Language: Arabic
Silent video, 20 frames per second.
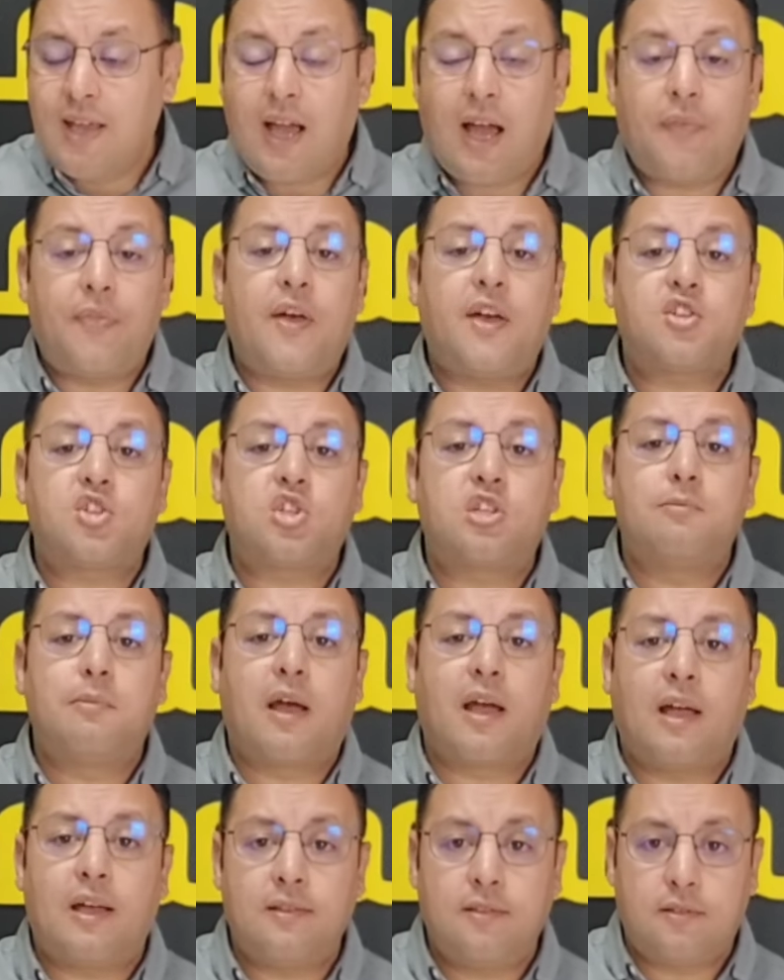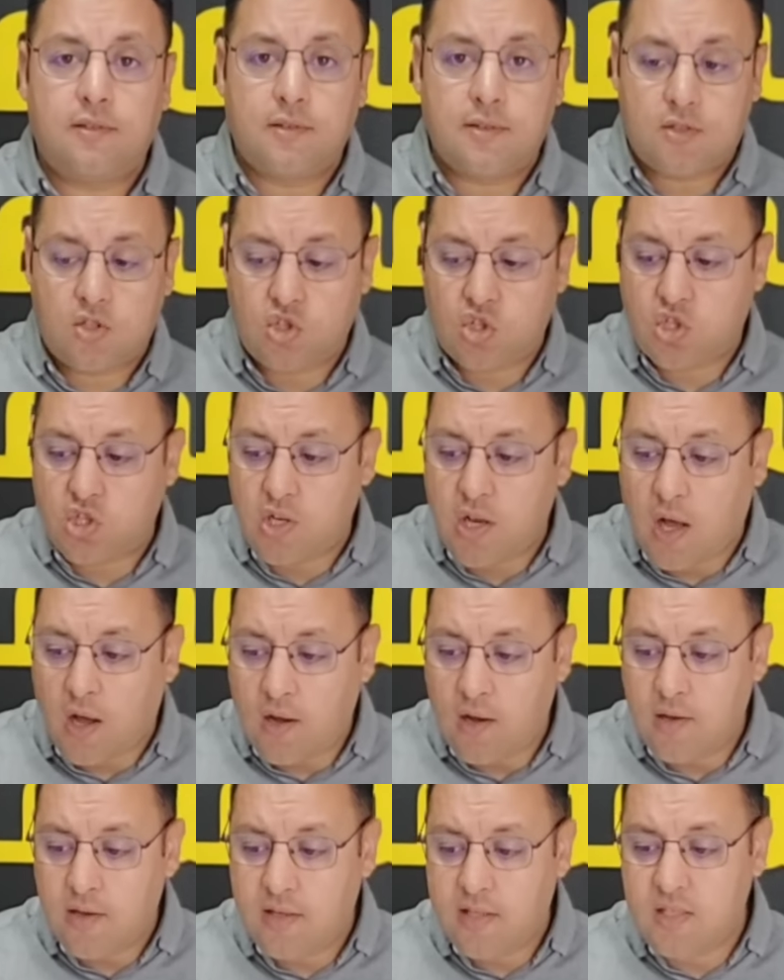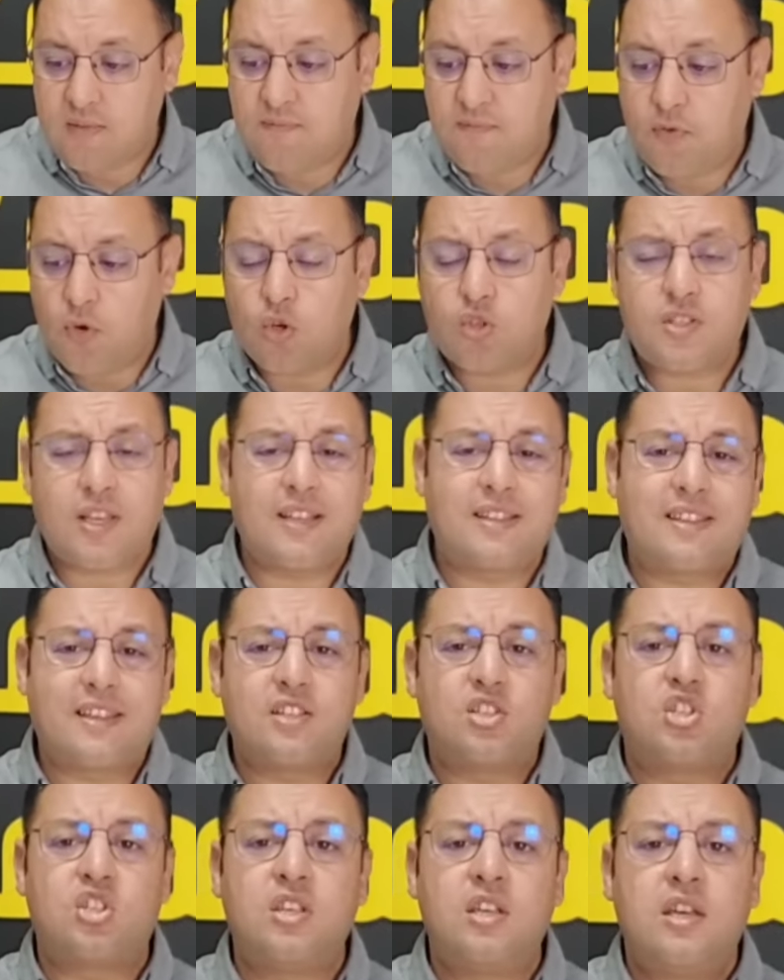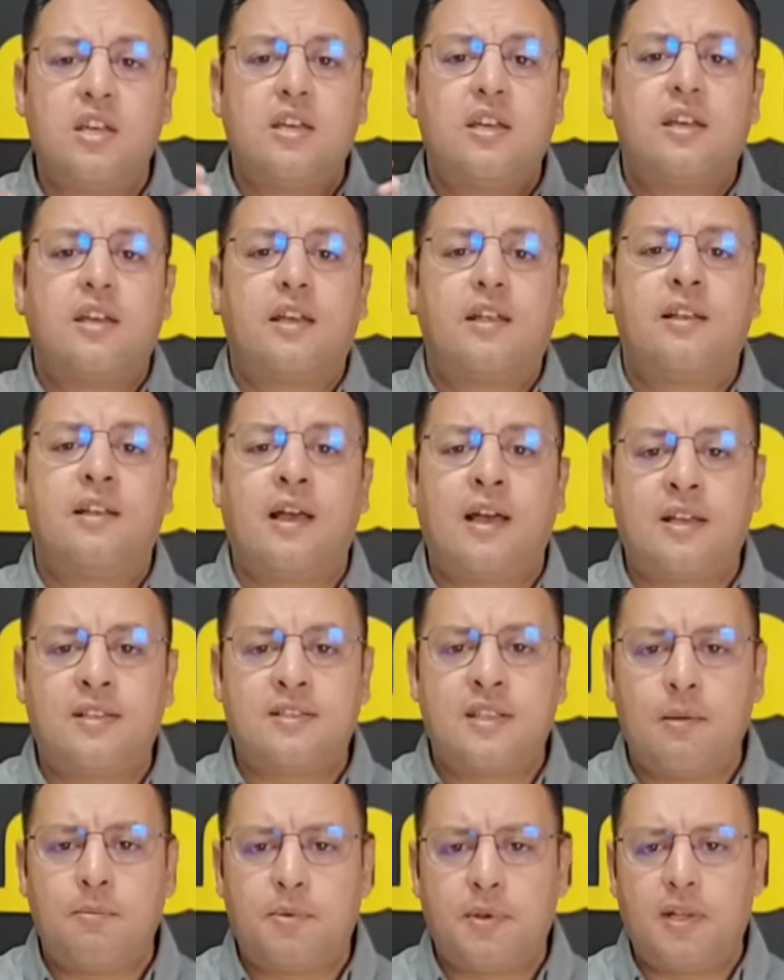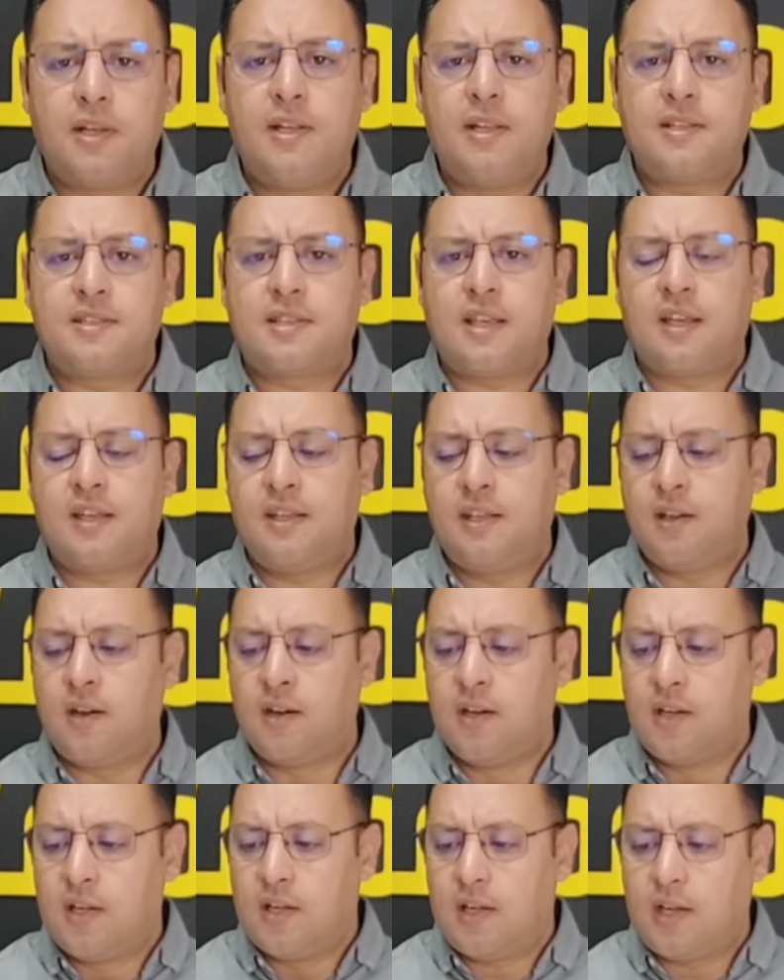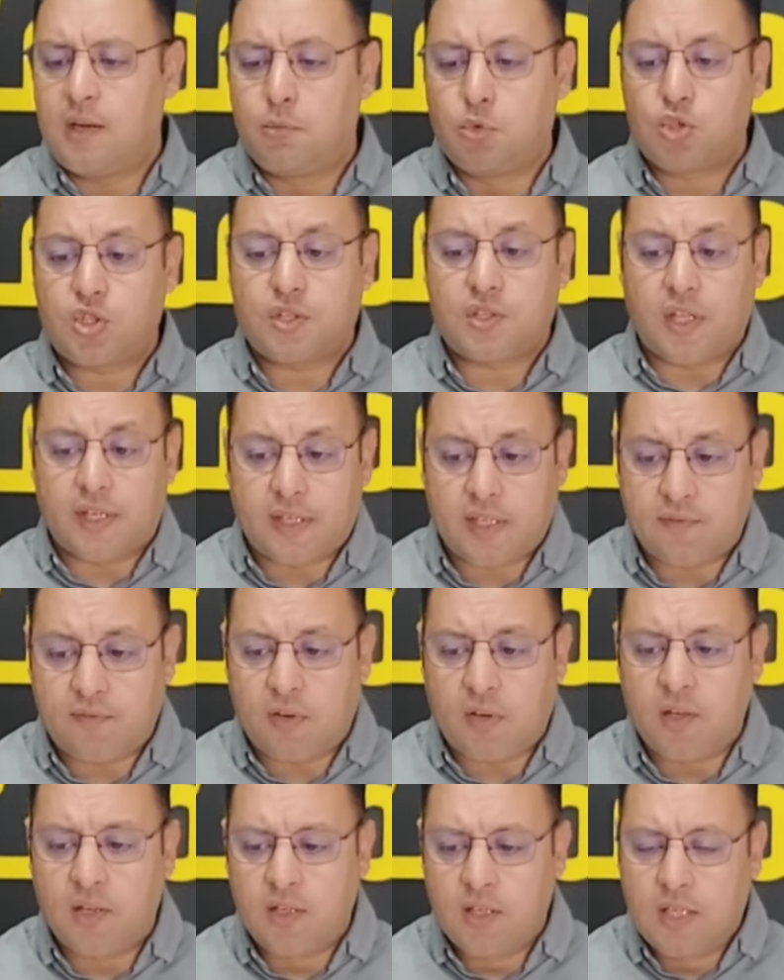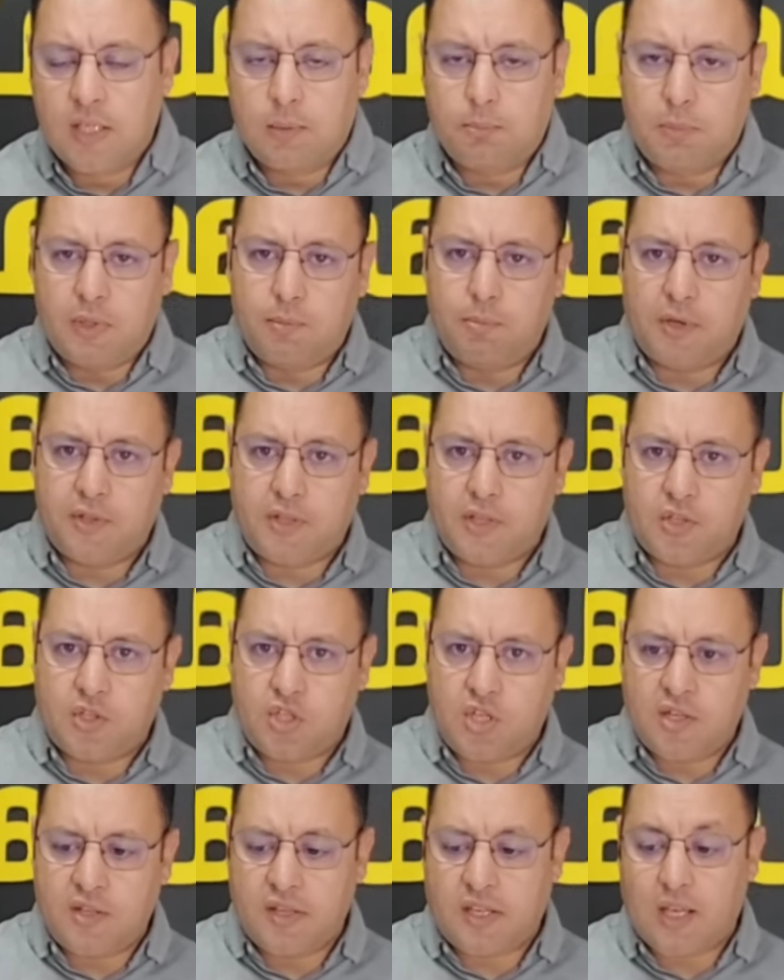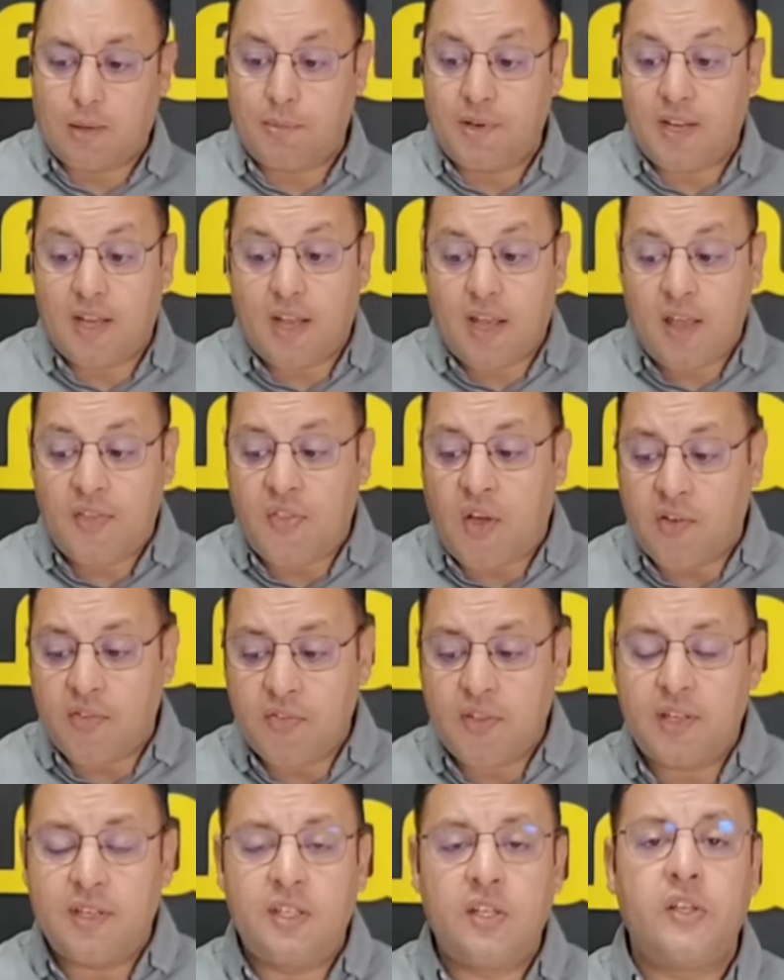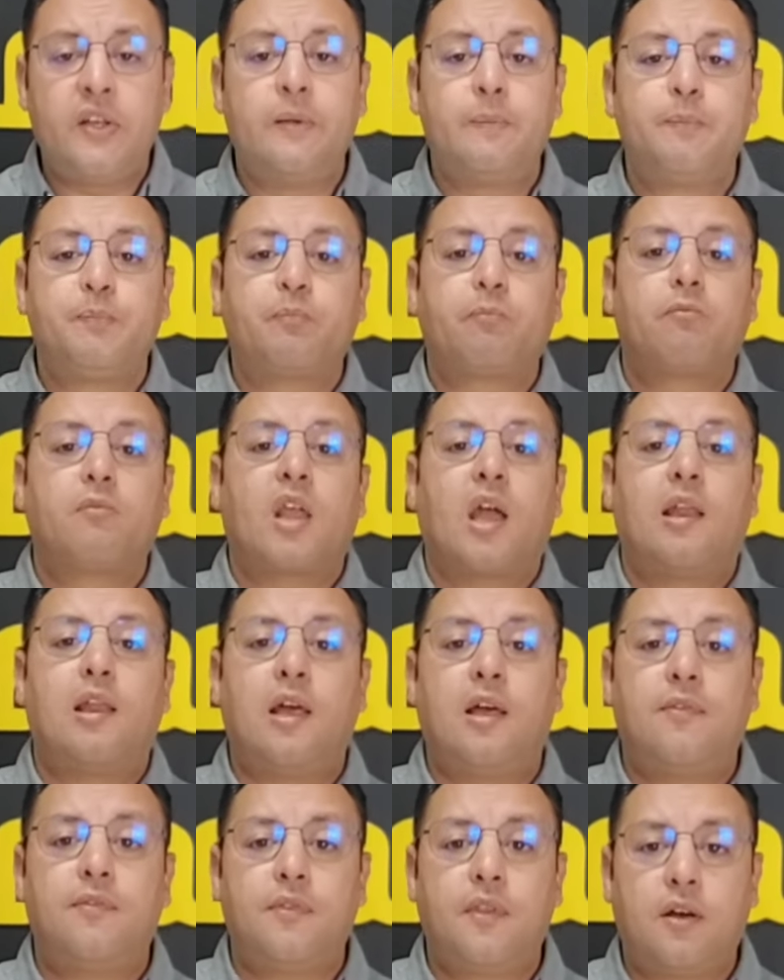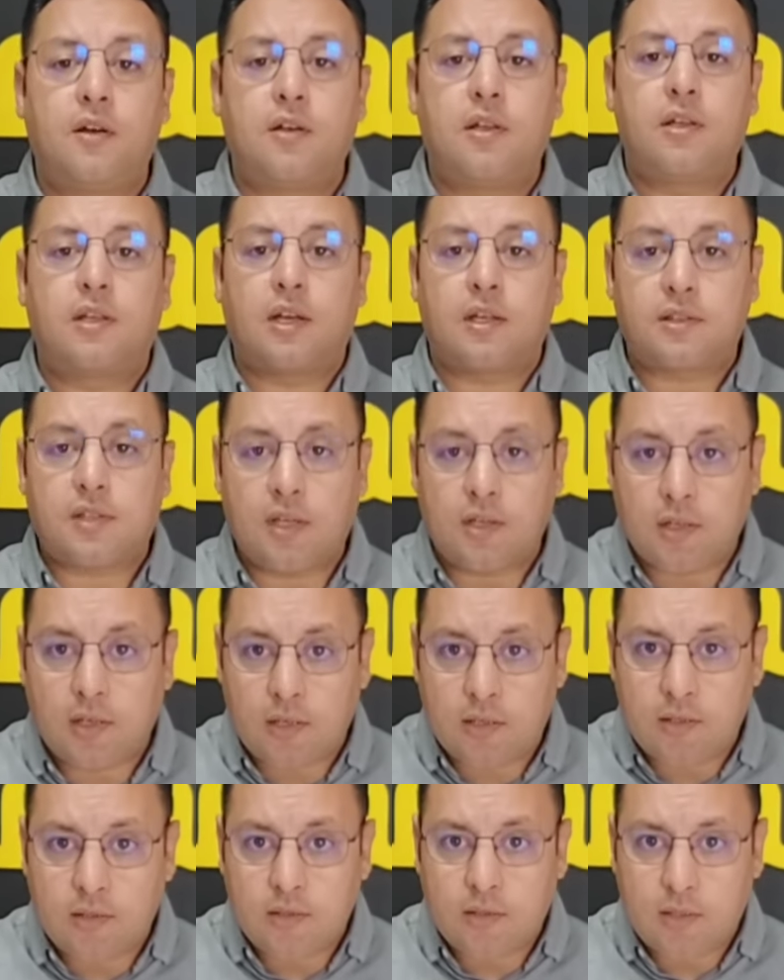11 المقعد سجلها حزب فوكس عاد كتجي الاحزاب اليساريه المتطرفه من بعد هذا الشيء هذا كامل هذا دليل على ان الكاتالان